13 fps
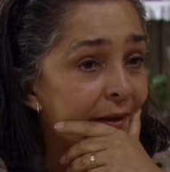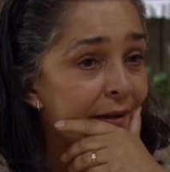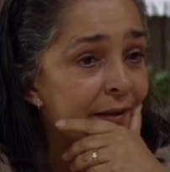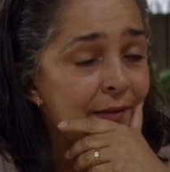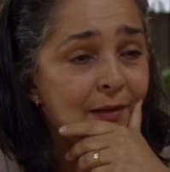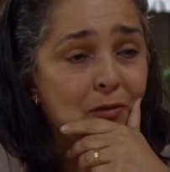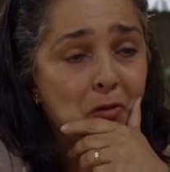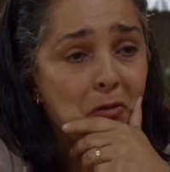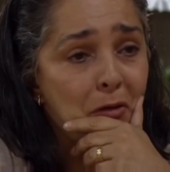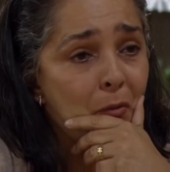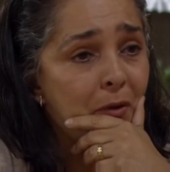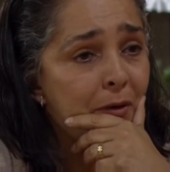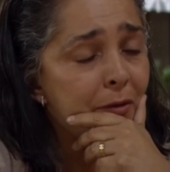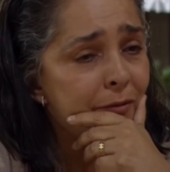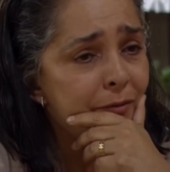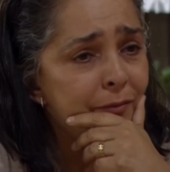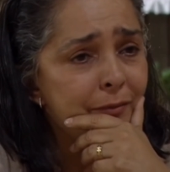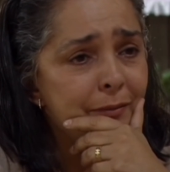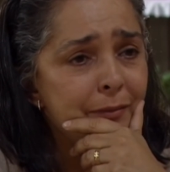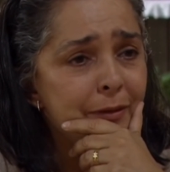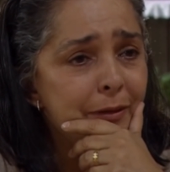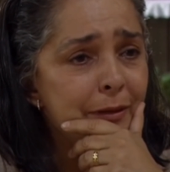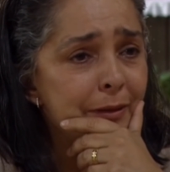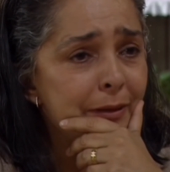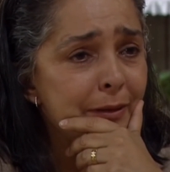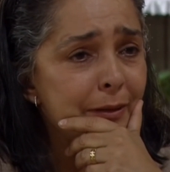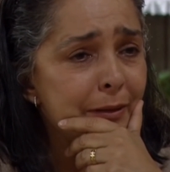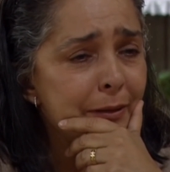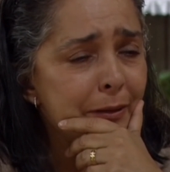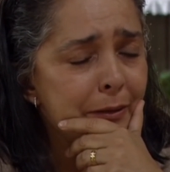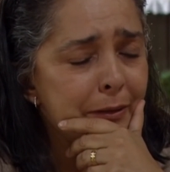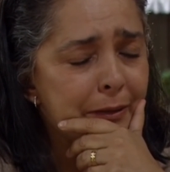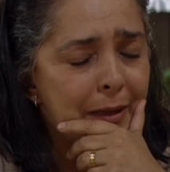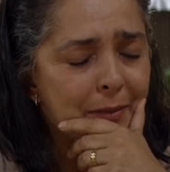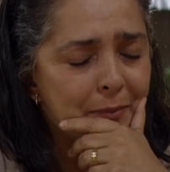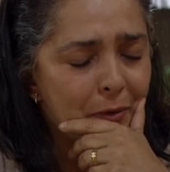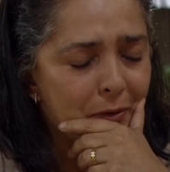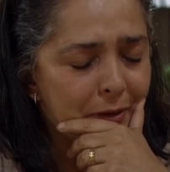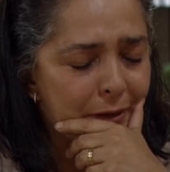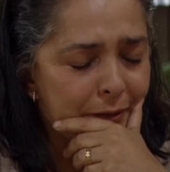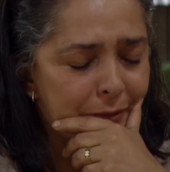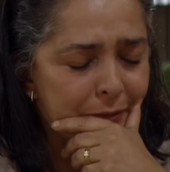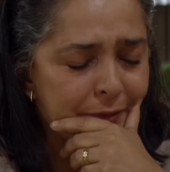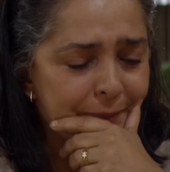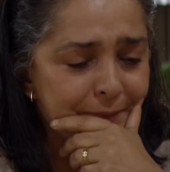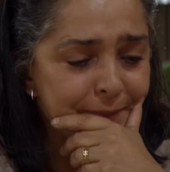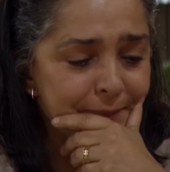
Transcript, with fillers: Es que son recuerdos tan bonitos.